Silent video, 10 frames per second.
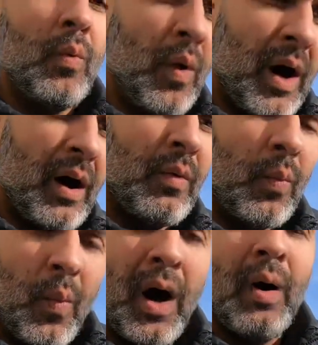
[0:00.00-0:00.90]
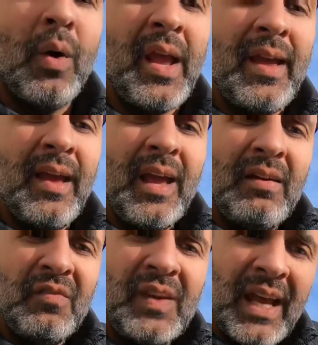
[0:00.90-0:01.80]
واو واو
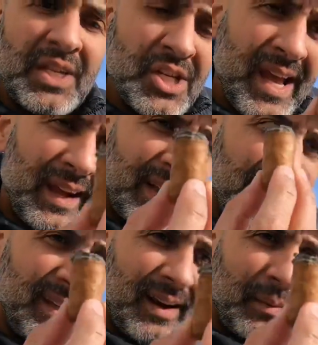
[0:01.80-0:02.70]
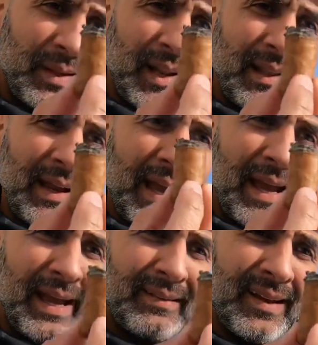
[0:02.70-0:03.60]
في أشياء كثيرة من
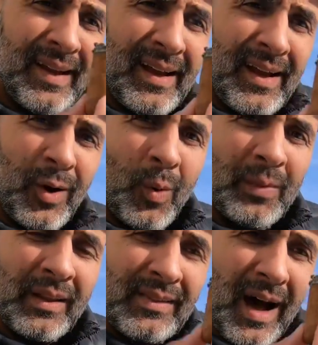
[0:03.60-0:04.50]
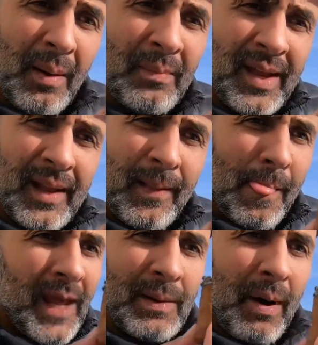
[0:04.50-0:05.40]
النكهات ومن الطعم
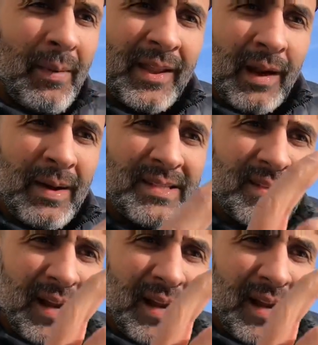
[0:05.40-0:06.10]
ما بقدر بس